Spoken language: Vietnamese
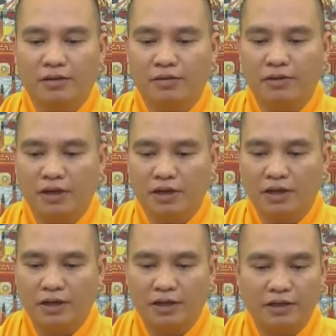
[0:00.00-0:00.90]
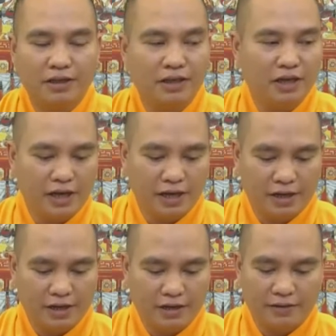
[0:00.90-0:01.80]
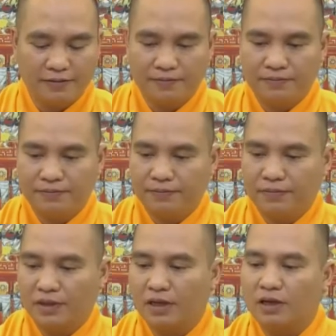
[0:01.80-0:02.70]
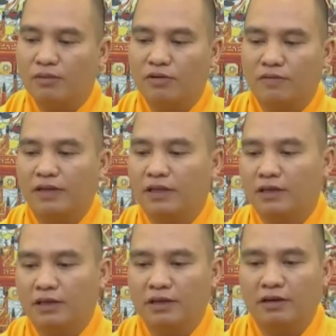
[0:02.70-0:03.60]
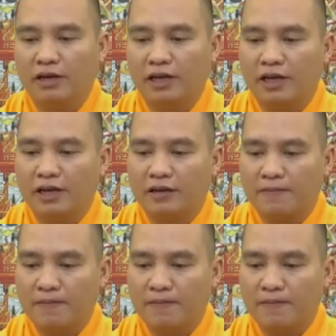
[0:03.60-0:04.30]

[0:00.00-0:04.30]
của kỳ thứ 9 này. À, có một Phật tử hỏi rằng ạ,